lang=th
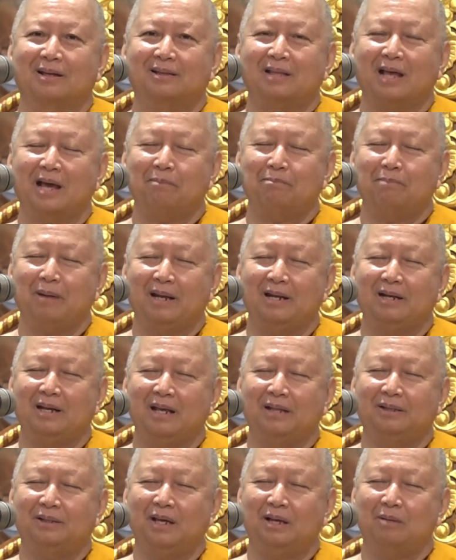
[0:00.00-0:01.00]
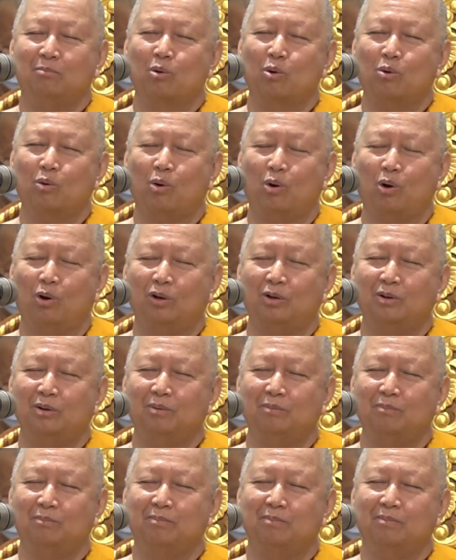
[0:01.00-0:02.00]
แต่เป็นนิติบุคคล
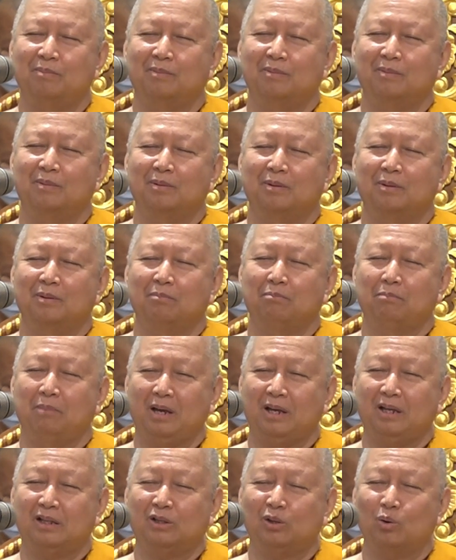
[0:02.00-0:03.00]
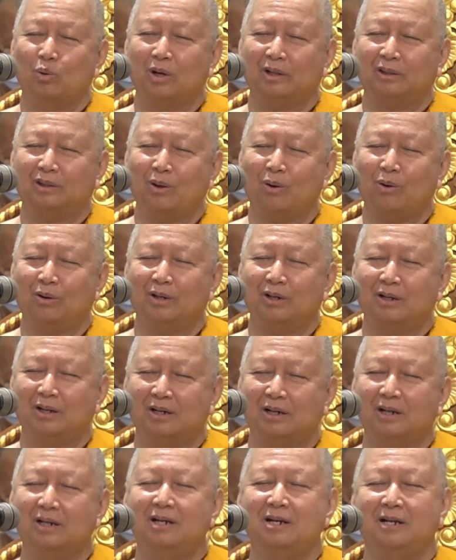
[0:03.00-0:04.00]
มีตัวตน
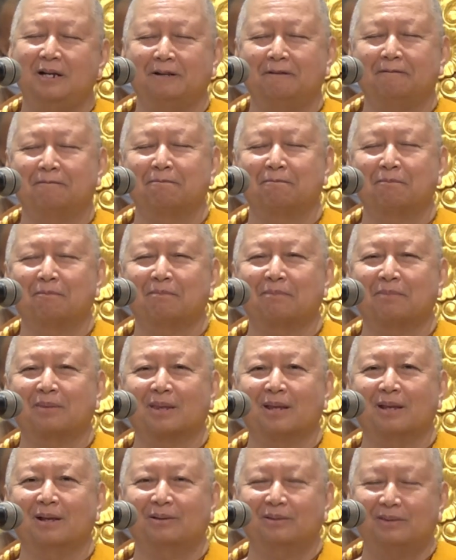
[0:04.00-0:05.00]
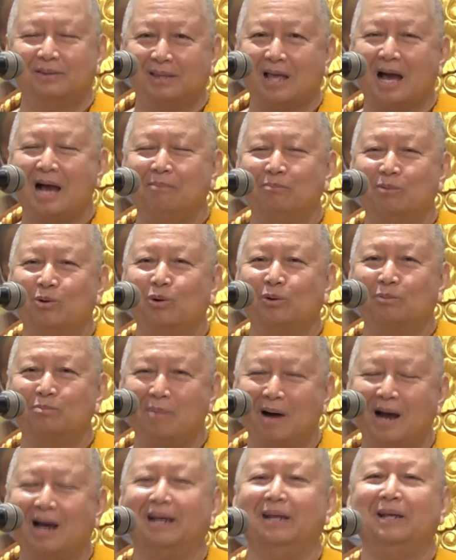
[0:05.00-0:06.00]
ขึ้นตามกฎ
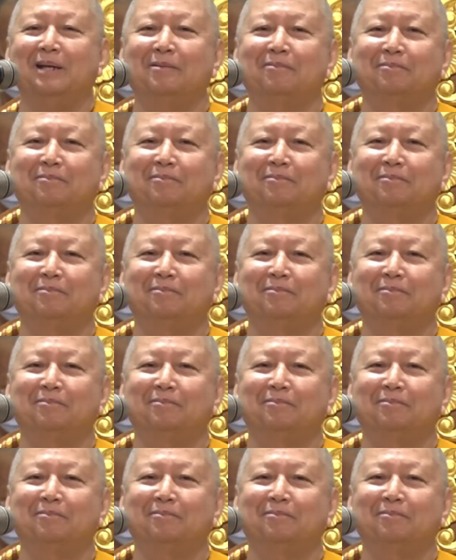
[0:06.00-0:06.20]
หมาย